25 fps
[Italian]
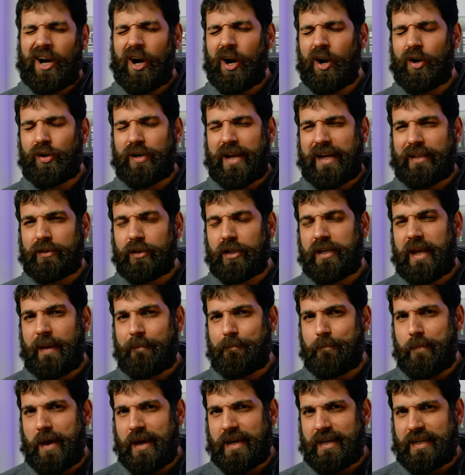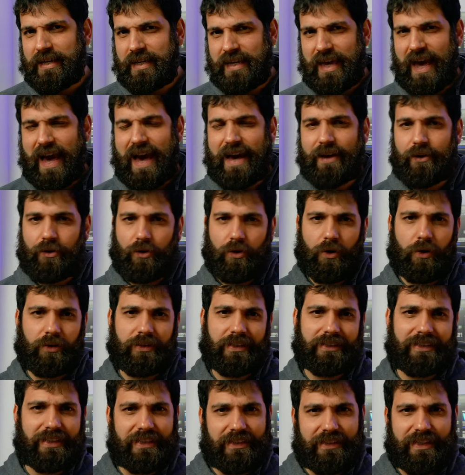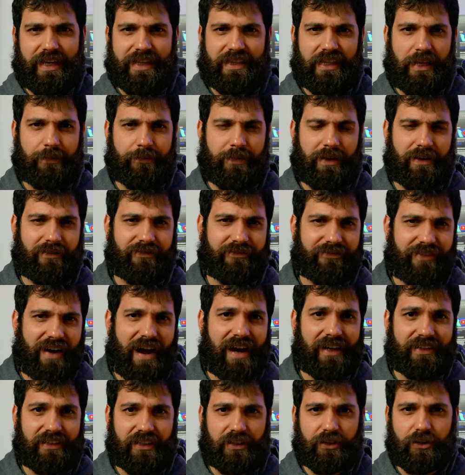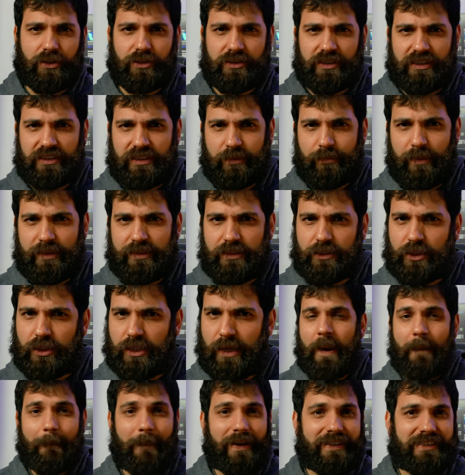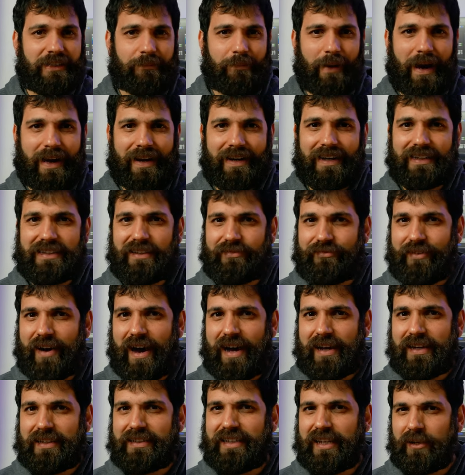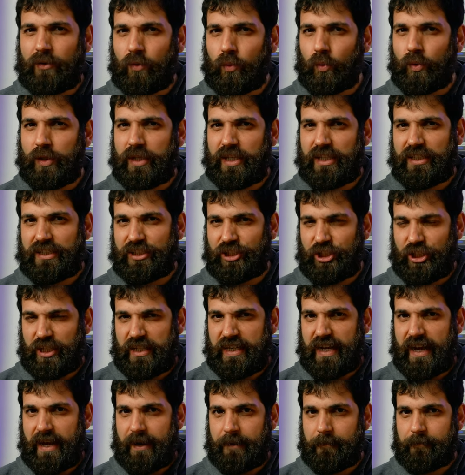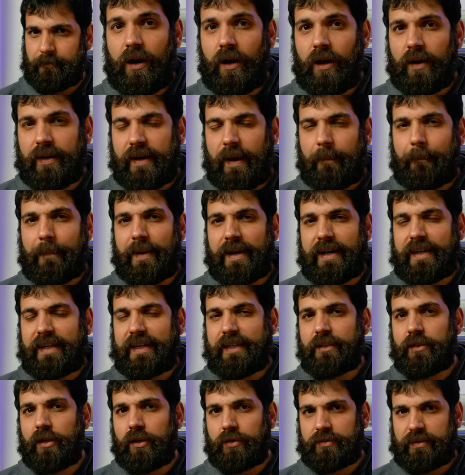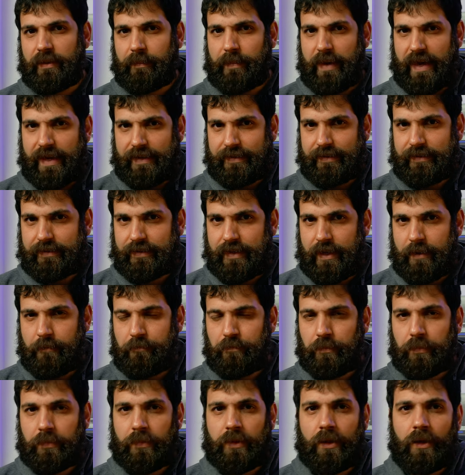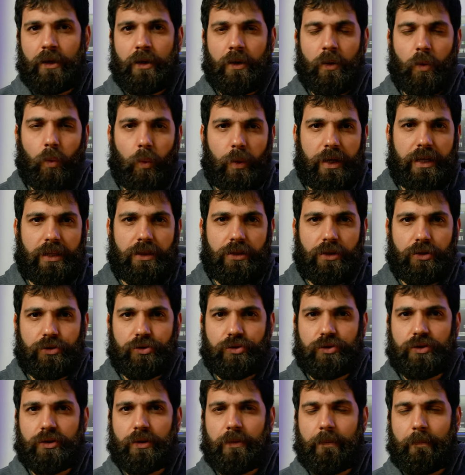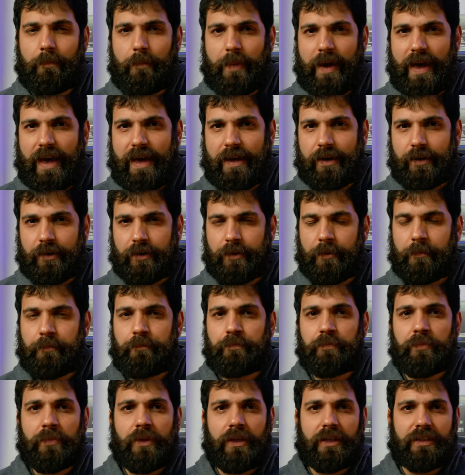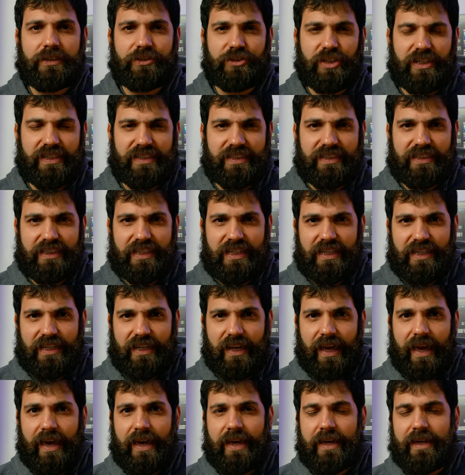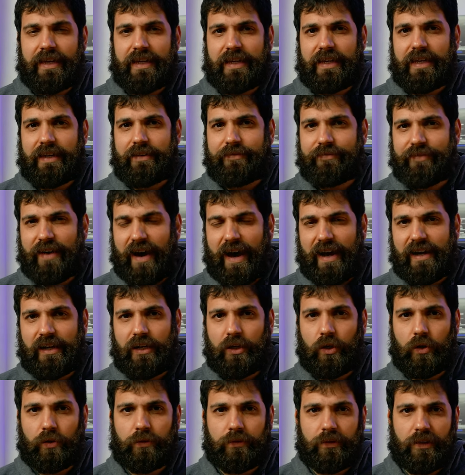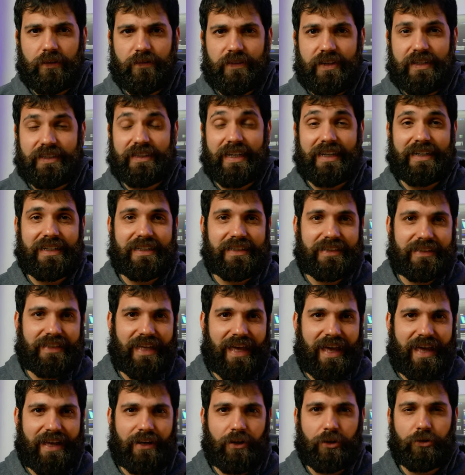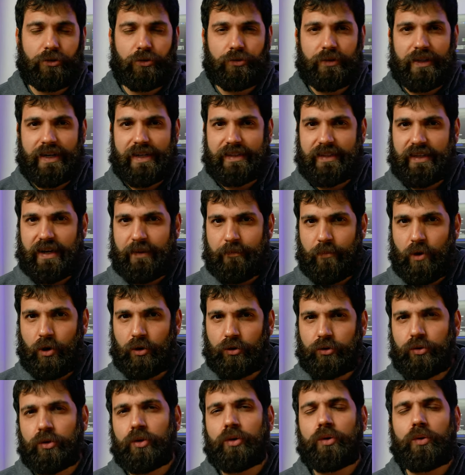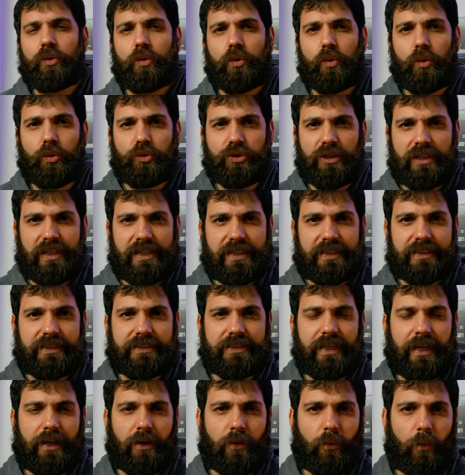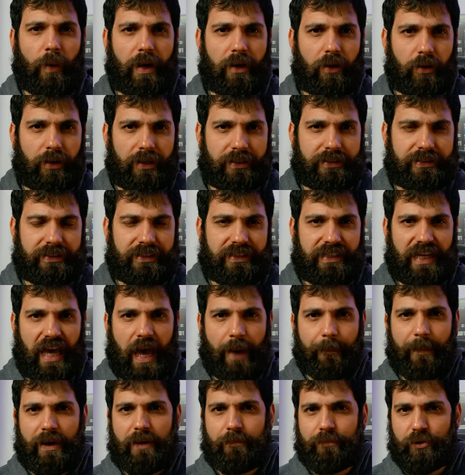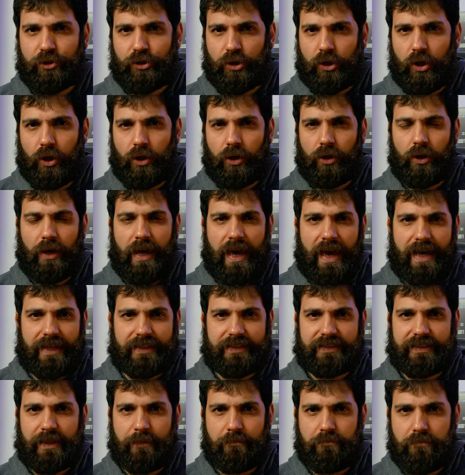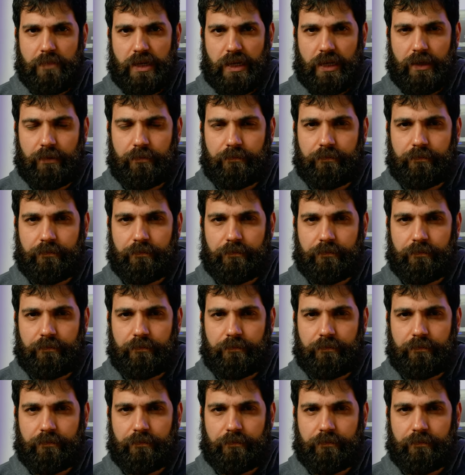Ora, non è ben chiaro cosa si intenda per file di grosse dimensioni, ma si parla di file di alcuni giga. Ora, per chi non lo sapesse, Windows per gestire i file condivisi all'interno di una rete remoto utilizza quello che si chiama il protocollo SMB.